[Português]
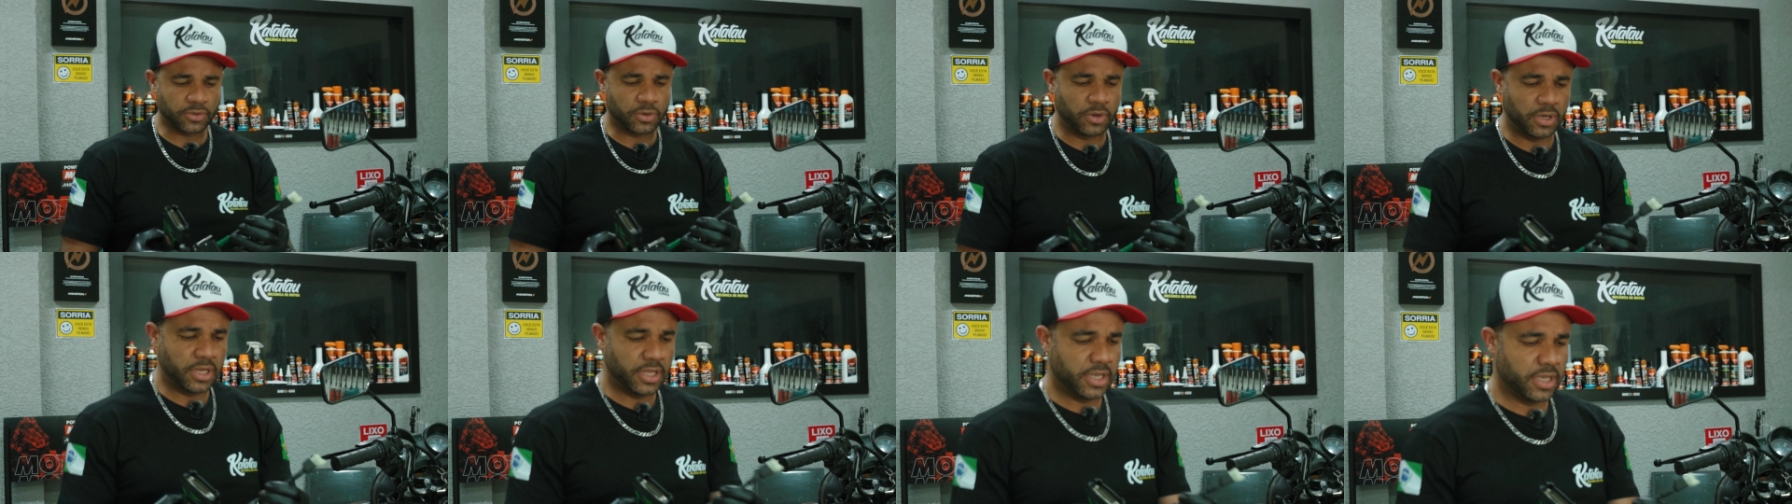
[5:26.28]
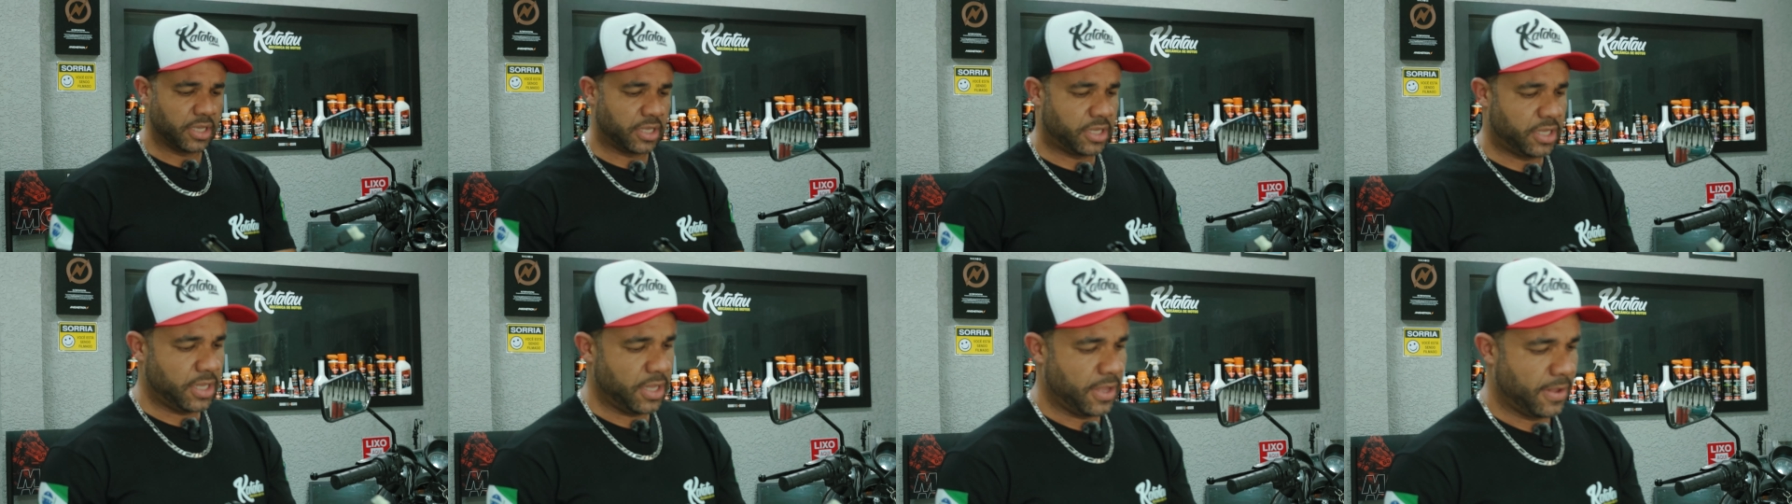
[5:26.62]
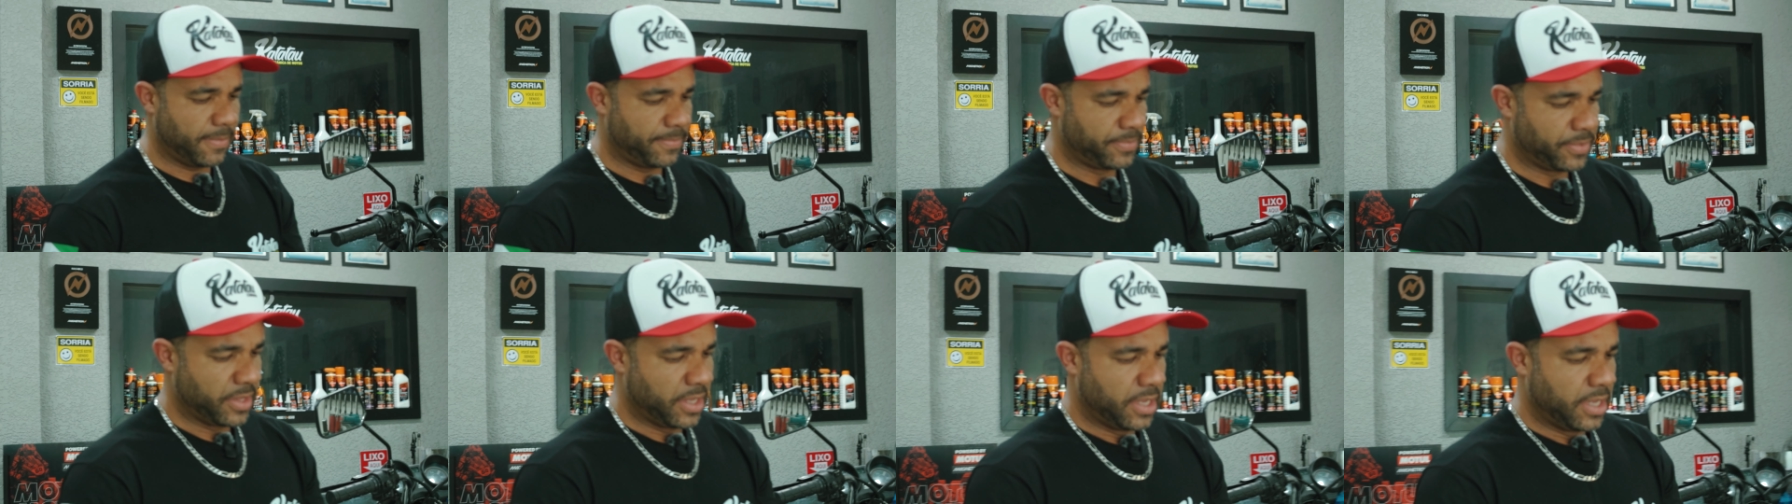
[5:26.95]
escolhi
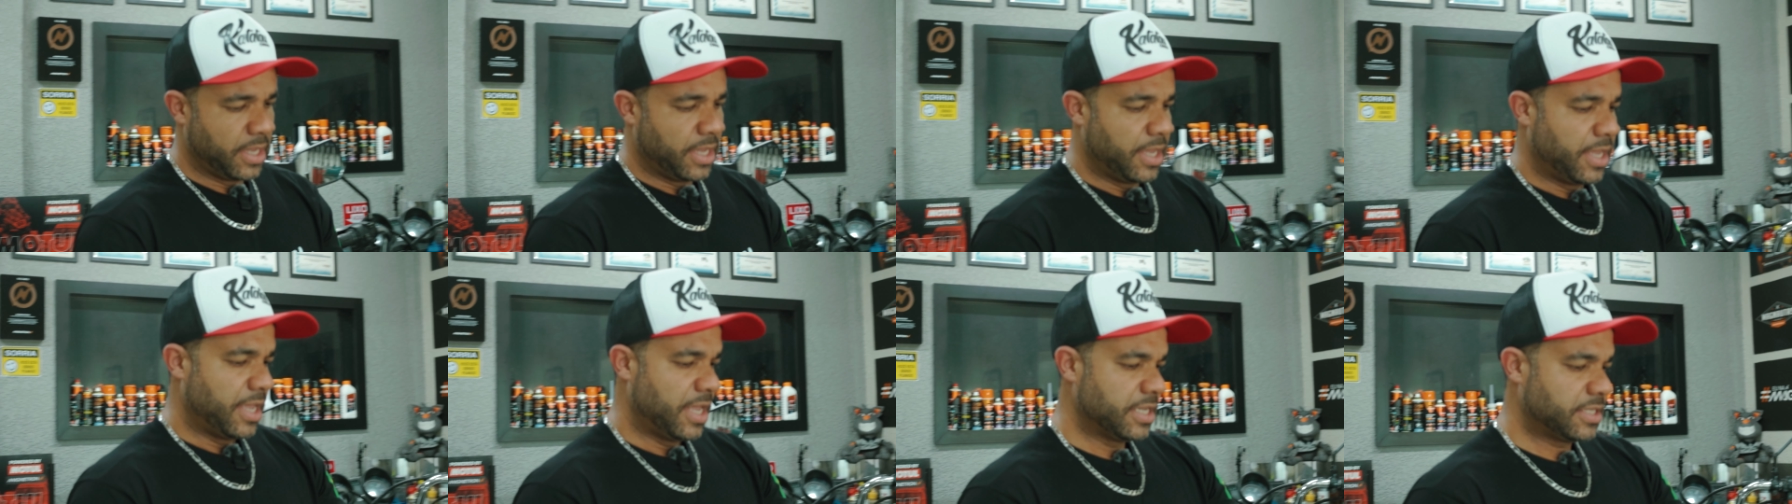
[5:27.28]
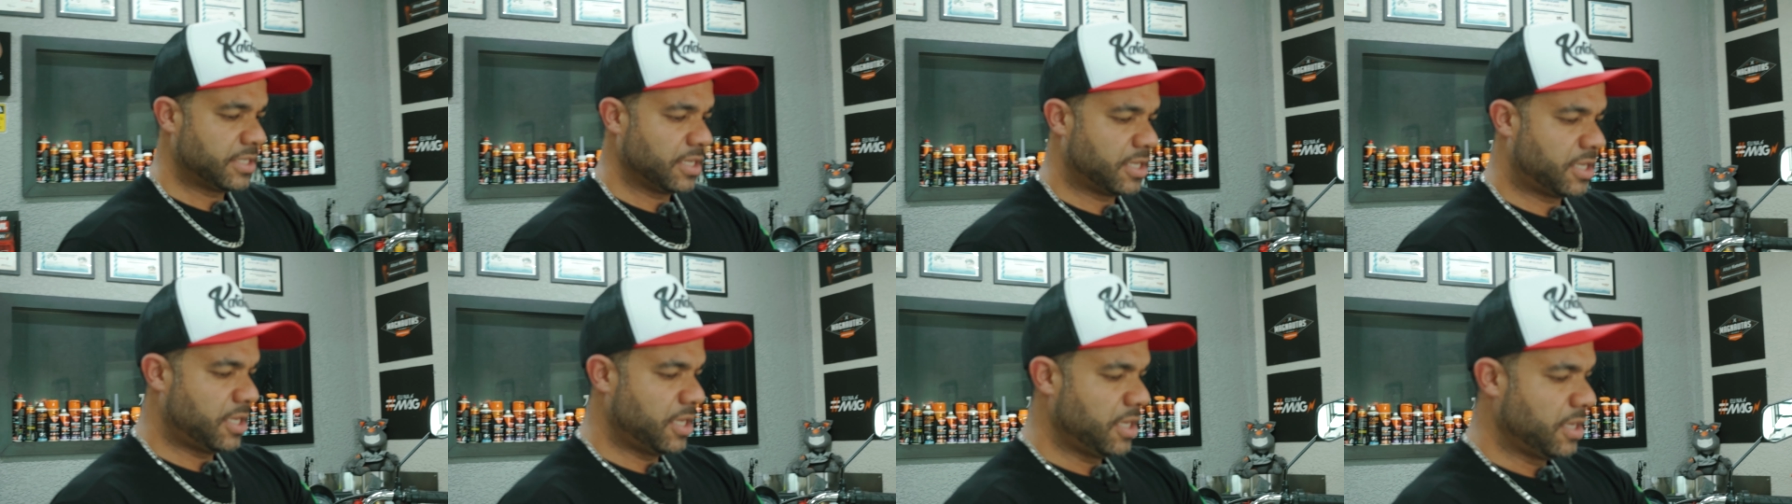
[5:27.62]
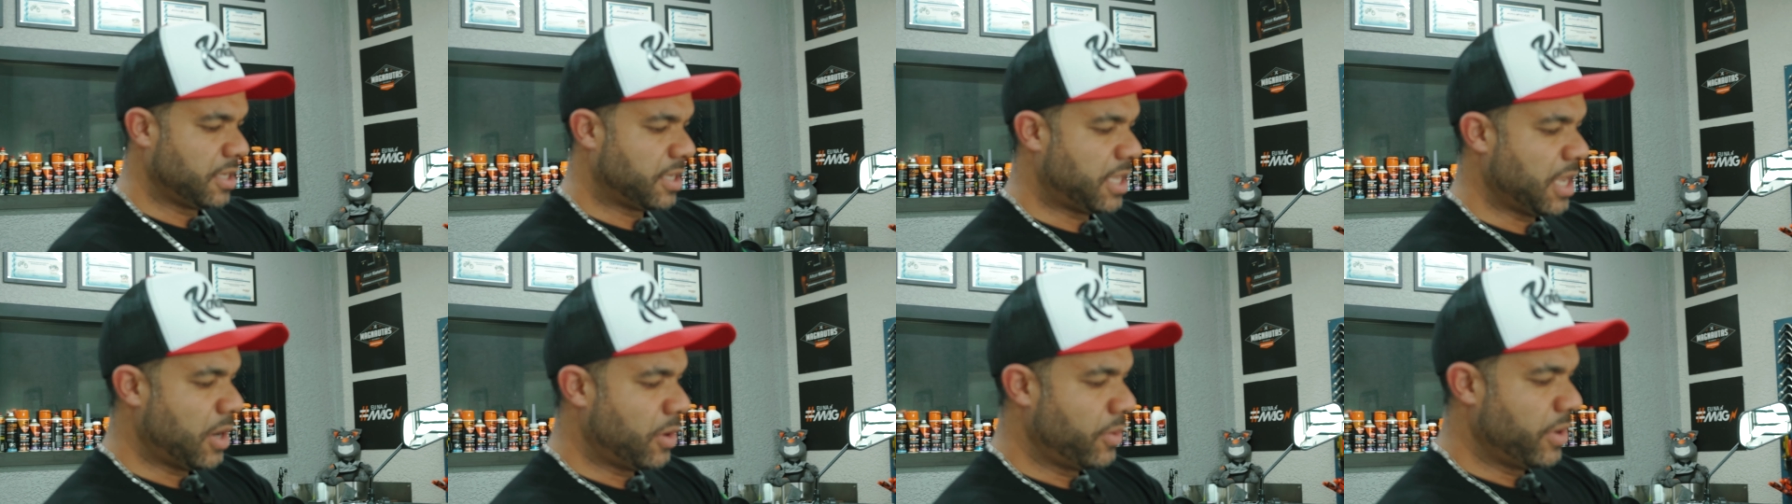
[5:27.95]
aqui esse aqui,
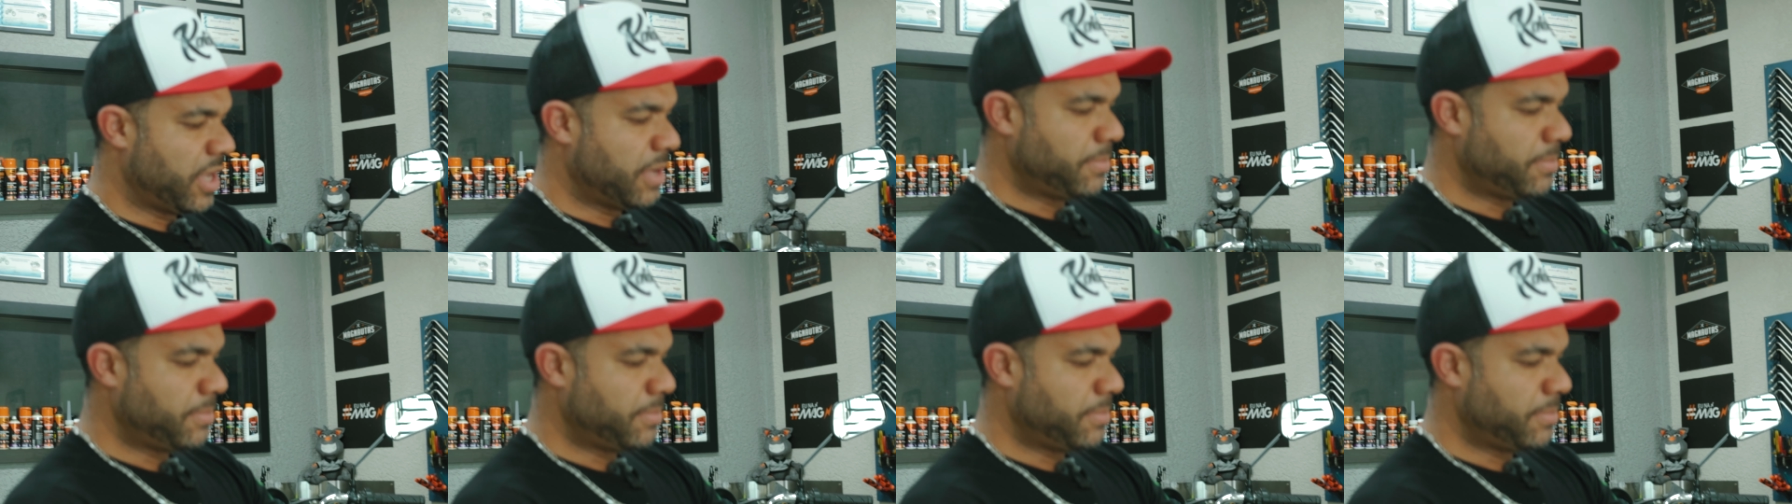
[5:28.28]
que é o